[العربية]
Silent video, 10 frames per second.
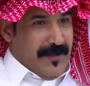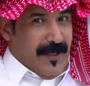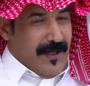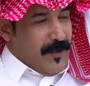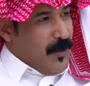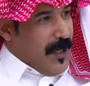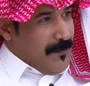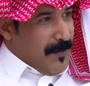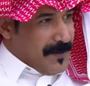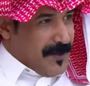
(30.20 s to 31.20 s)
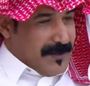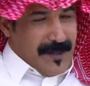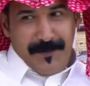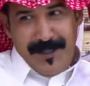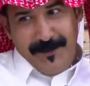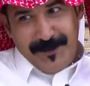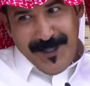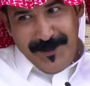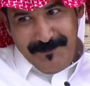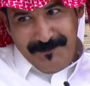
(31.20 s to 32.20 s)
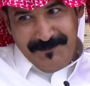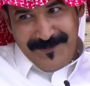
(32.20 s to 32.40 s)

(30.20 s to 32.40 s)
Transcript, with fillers: هذه دعابه بسيطه مني انا وسالم امون